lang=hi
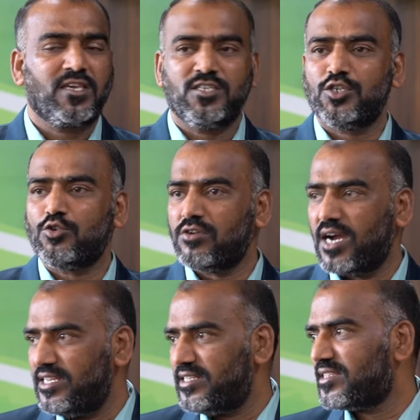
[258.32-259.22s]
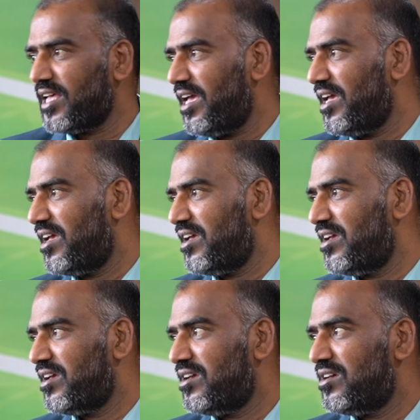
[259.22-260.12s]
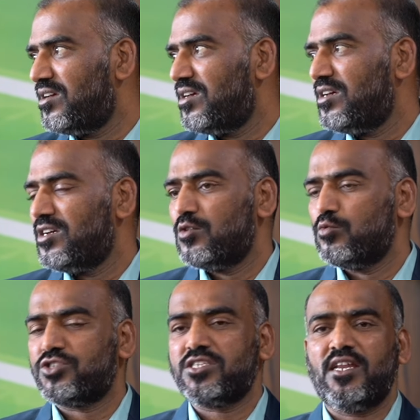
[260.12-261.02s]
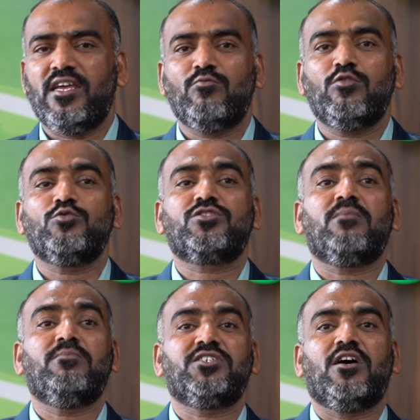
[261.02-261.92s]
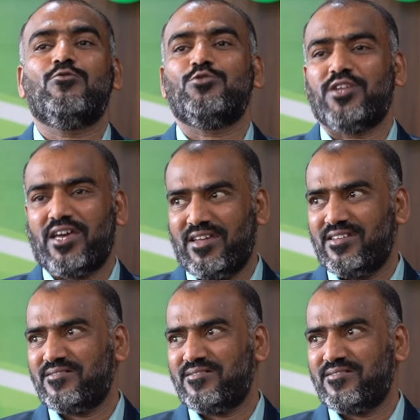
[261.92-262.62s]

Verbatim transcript: किसी को गाली देता है उसके लिए वो उसका बचाव होता है